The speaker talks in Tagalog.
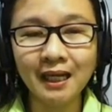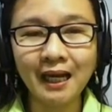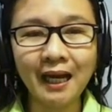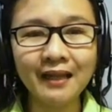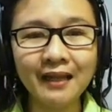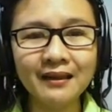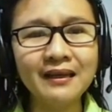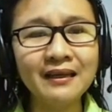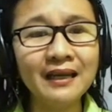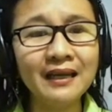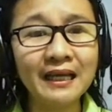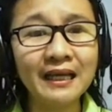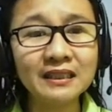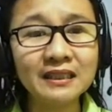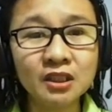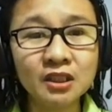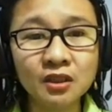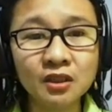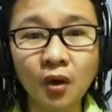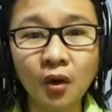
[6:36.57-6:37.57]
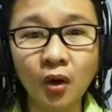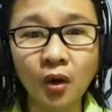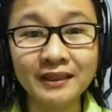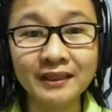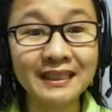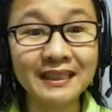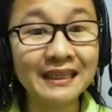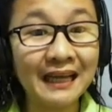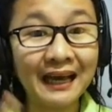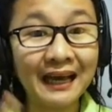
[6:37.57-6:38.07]
And then later
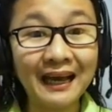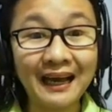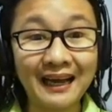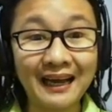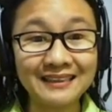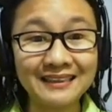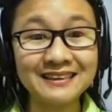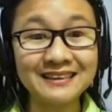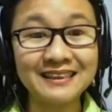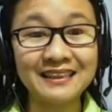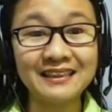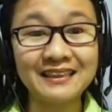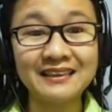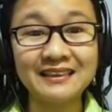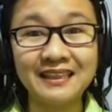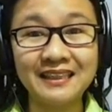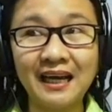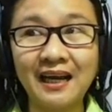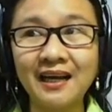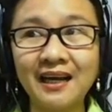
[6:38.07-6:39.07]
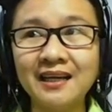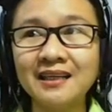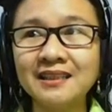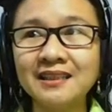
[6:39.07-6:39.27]
on, kinakancel niya.